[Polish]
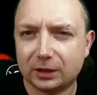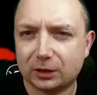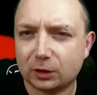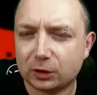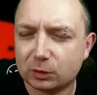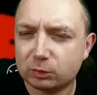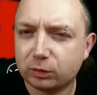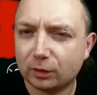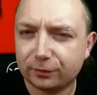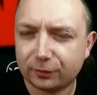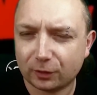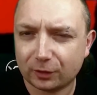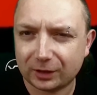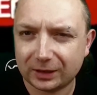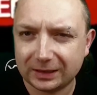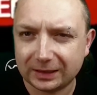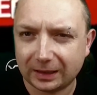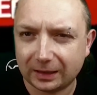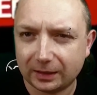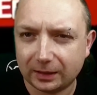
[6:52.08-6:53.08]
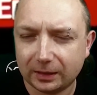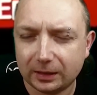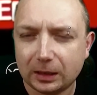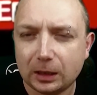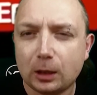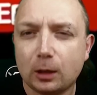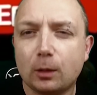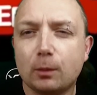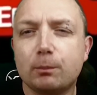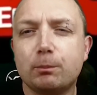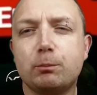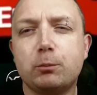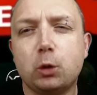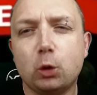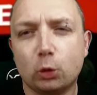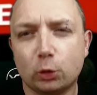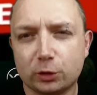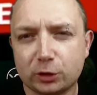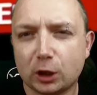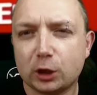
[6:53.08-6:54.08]
to, co było w oryginale,
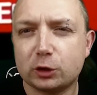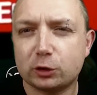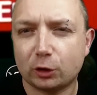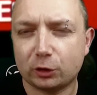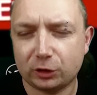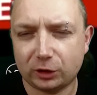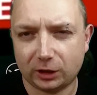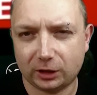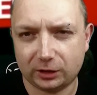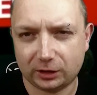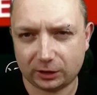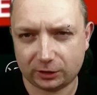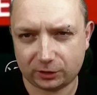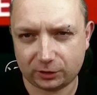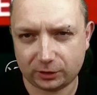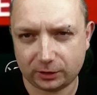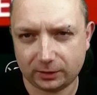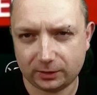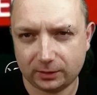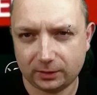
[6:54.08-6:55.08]
plus coś jeszcze.